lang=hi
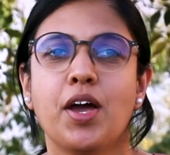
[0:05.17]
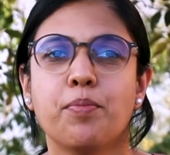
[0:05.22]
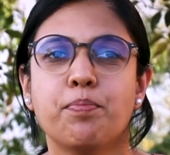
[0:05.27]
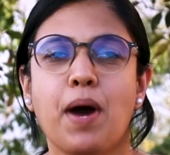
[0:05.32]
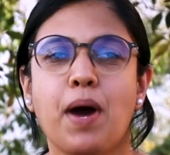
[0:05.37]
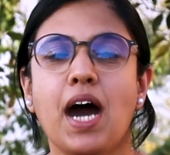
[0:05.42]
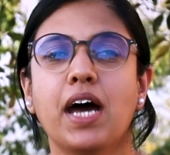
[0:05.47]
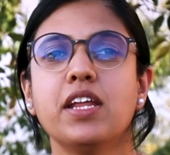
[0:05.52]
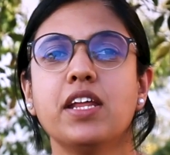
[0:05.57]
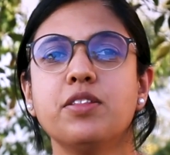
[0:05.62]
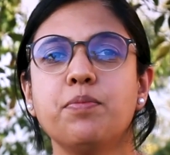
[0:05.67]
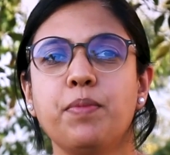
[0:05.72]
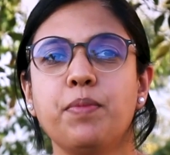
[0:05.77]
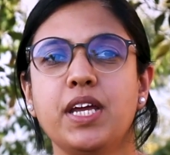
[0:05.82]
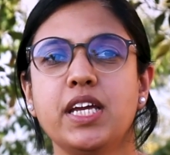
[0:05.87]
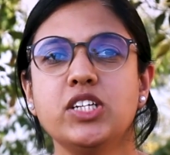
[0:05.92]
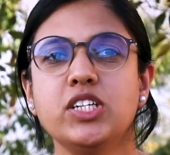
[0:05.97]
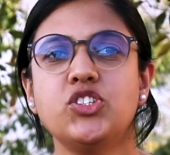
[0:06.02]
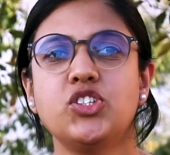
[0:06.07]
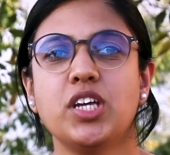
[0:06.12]
भारत
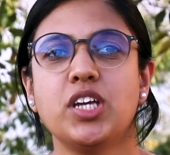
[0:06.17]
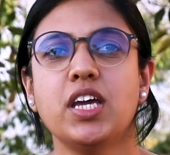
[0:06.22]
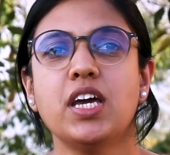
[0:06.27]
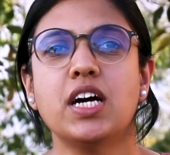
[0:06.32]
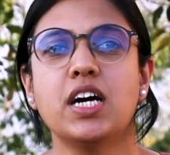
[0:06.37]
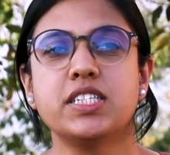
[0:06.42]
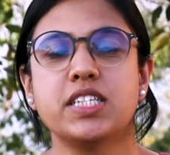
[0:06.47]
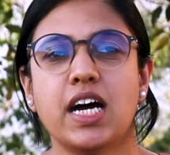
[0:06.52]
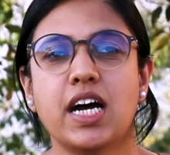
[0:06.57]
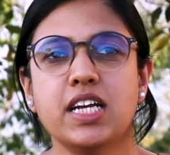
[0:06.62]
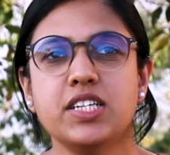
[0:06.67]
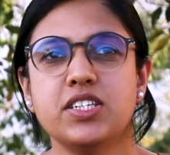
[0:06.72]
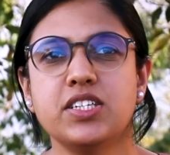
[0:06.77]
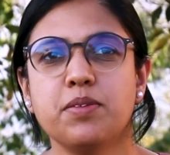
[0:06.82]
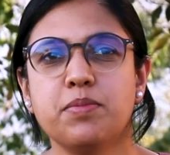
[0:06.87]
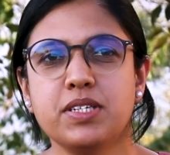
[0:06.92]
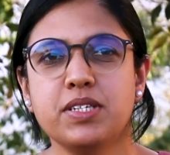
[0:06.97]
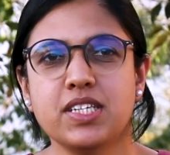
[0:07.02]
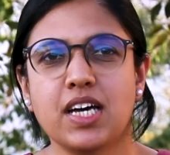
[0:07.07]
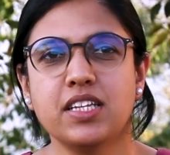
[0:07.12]
में 6000 से
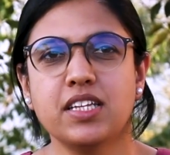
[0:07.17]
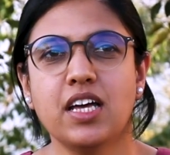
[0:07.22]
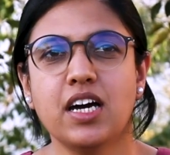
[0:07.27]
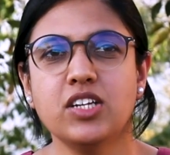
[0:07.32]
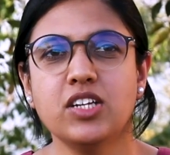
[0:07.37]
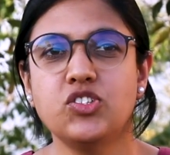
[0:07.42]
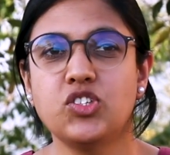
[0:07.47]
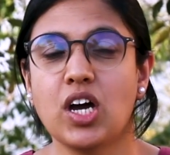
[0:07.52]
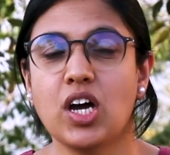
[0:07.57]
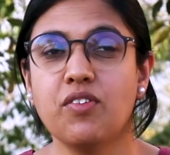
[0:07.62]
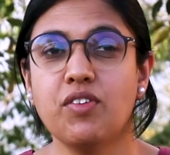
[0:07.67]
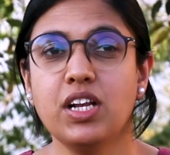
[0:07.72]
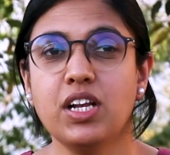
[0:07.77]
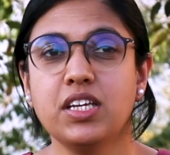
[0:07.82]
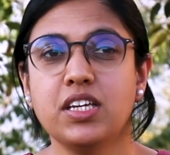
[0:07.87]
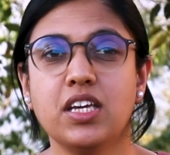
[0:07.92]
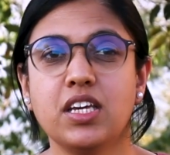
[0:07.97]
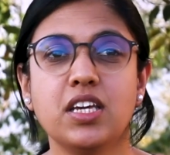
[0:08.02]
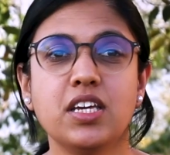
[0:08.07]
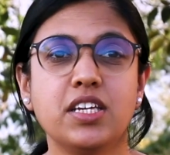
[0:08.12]
भी ज़्यादा चावल
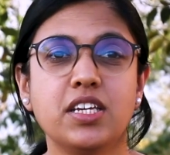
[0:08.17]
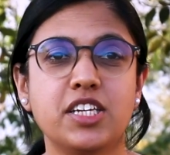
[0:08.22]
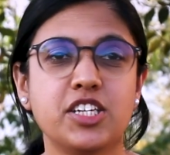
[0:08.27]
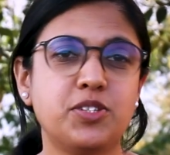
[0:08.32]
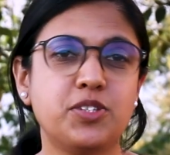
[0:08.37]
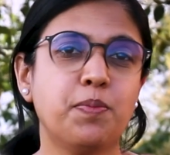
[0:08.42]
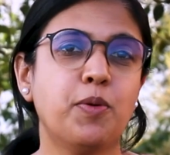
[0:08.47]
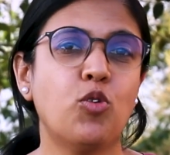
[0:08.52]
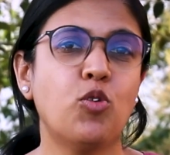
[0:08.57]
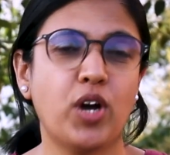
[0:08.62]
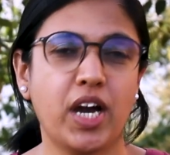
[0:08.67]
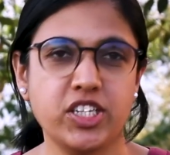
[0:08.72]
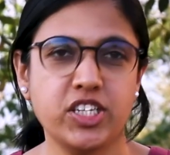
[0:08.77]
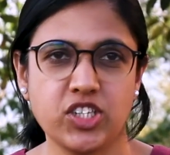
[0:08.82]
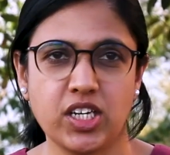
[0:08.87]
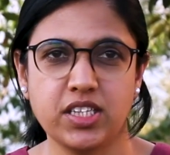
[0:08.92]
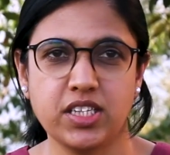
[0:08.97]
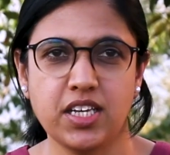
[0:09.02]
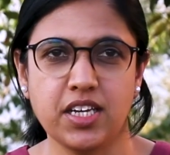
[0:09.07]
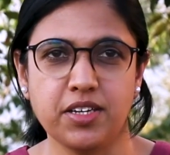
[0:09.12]
की किस्में उगाई
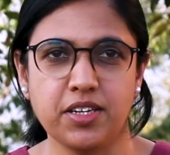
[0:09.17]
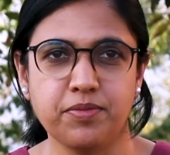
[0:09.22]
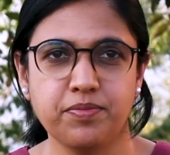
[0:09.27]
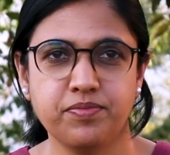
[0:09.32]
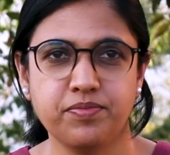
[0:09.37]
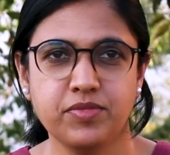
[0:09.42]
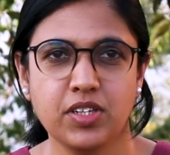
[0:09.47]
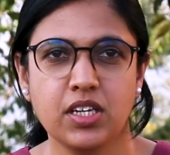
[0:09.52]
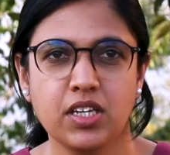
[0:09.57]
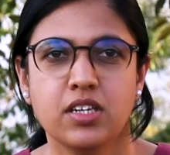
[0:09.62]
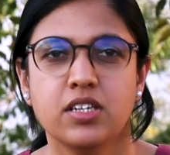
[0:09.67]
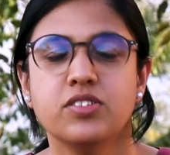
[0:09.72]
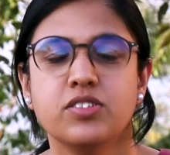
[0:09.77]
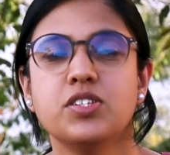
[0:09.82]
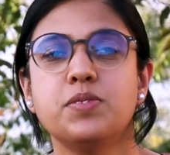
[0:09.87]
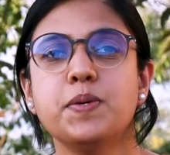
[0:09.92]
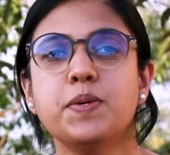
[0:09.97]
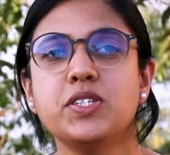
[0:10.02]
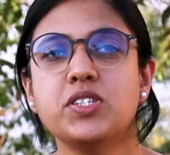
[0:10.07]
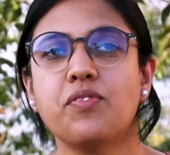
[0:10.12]
जाती हैं
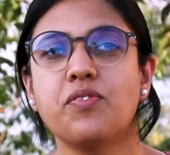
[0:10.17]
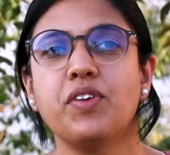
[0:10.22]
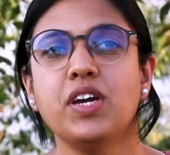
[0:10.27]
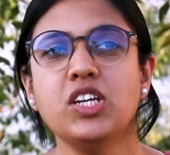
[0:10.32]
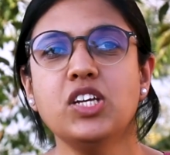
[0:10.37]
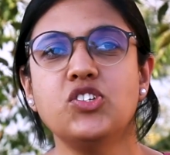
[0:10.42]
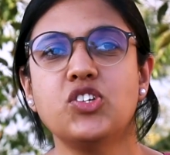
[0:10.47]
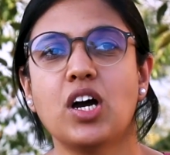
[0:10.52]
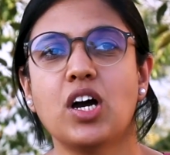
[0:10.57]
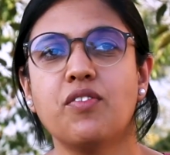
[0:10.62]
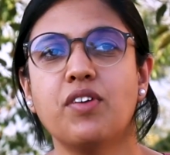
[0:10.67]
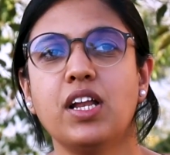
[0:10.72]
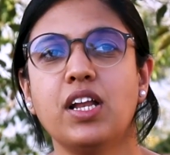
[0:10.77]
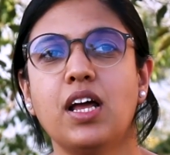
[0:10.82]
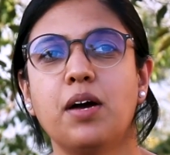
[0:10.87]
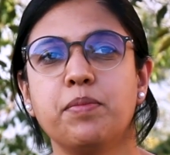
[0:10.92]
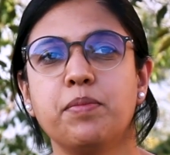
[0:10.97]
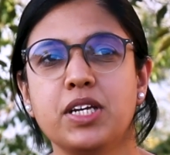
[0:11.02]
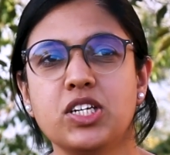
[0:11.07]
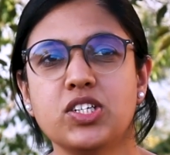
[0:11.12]
जिसमें सफ़ेद चावल
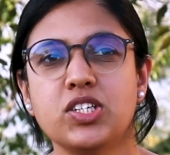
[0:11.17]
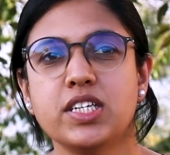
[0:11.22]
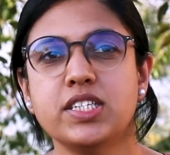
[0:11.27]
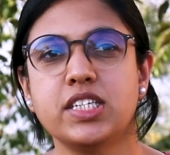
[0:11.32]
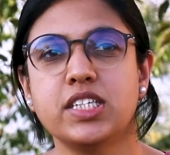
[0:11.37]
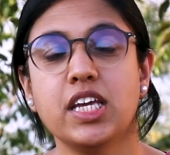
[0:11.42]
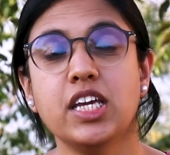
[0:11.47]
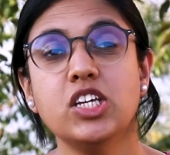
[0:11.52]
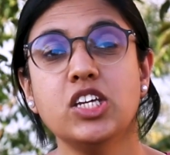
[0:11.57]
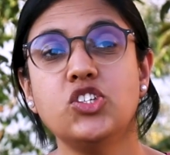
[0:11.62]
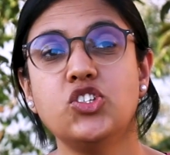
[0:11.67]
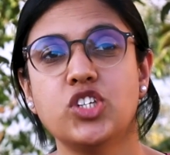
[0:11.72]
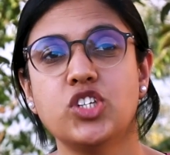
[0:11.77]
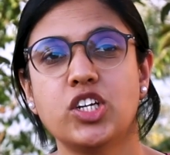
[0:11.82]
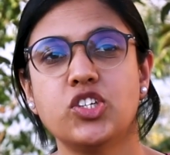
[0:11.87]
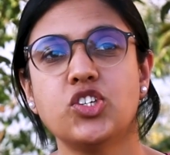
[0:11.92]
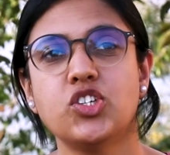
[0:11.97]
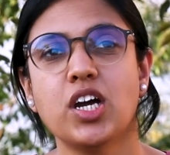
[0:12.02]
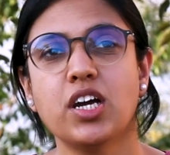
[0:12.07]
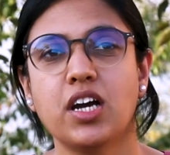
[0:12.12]
हमेशा से
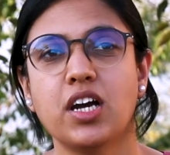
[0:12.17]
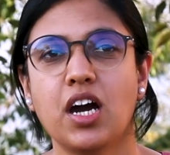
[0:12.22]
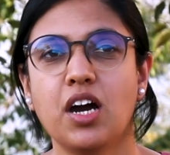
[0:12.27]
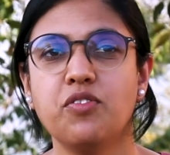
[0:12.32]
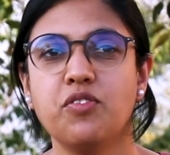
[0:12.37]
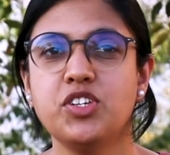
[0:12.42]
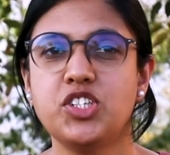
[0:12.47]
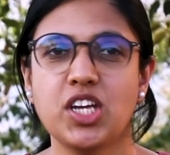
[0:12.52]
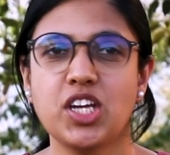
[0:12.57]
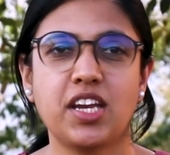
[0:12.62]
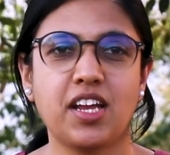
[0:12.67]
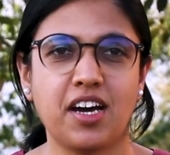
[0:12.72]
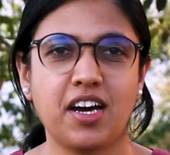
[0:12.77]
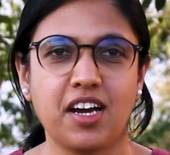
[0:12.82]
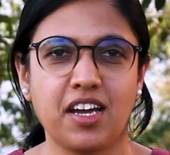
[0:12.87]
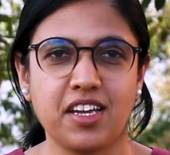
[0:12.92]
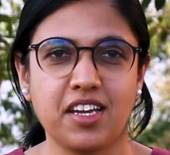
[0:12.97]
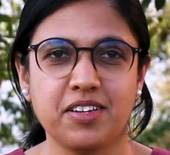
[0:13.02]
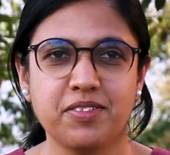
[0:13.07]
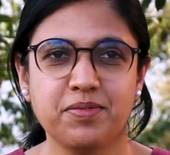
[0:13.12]
चर्चा का विषय रहा
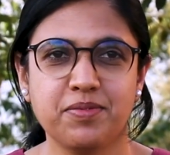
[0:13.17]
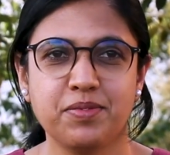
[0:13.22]
है